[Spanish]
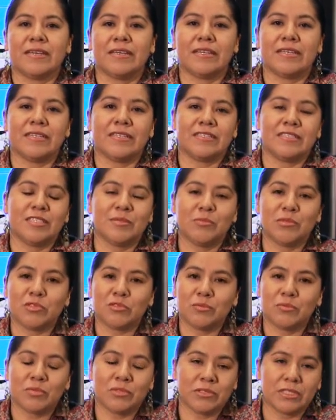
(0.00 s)
Eh,
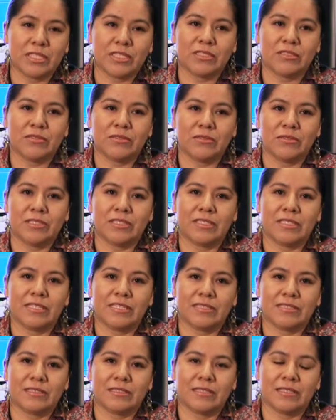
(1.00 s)
hicimos un proyecto y
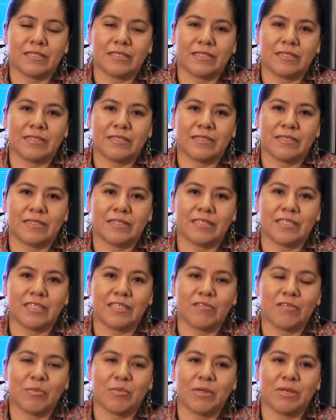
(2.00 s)
este,
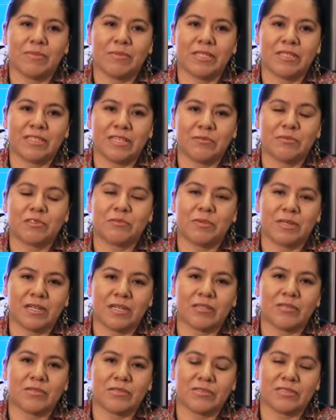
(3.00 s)
y lo implementamos
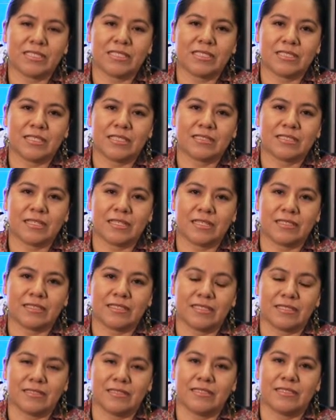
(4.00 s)
para conocer esas
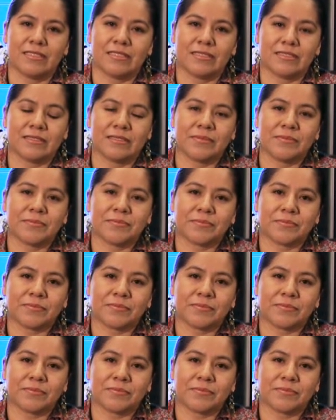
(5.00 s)
características.